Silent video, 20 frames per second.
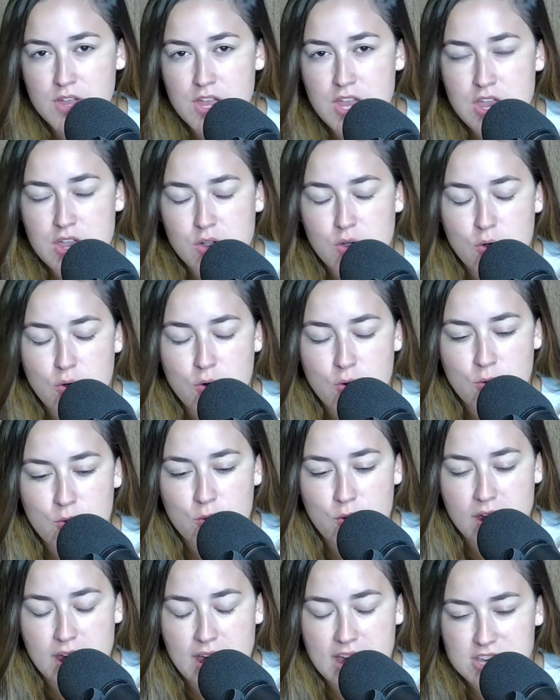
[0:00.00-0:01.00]
com
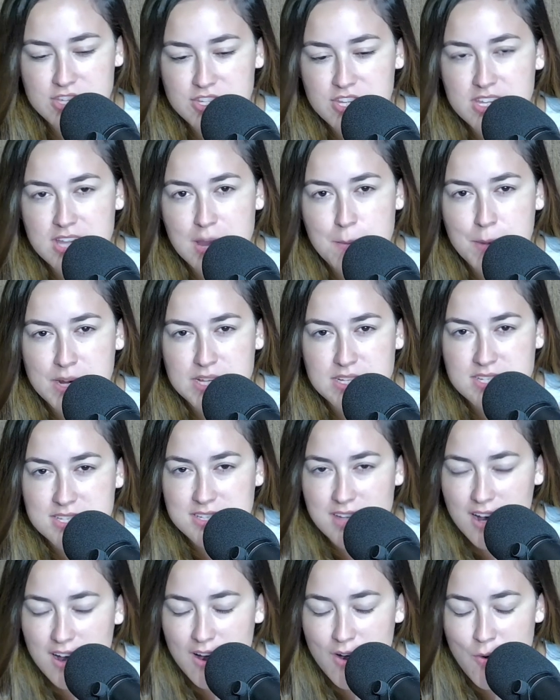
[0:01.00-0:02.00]
esta
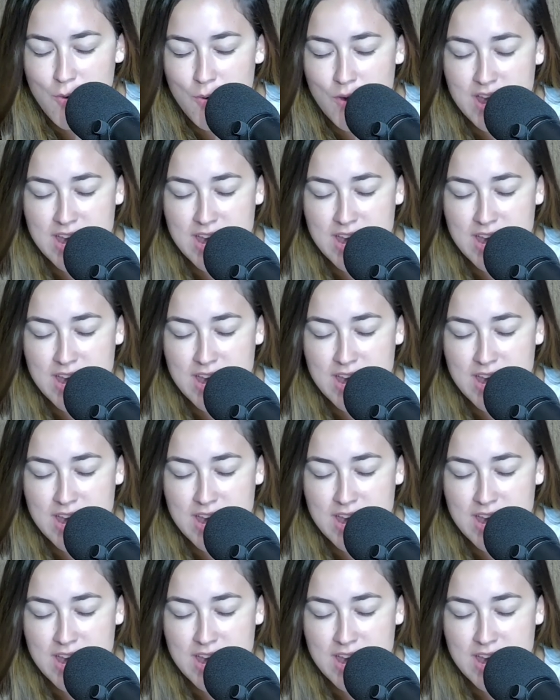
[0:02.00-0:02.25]
depressão,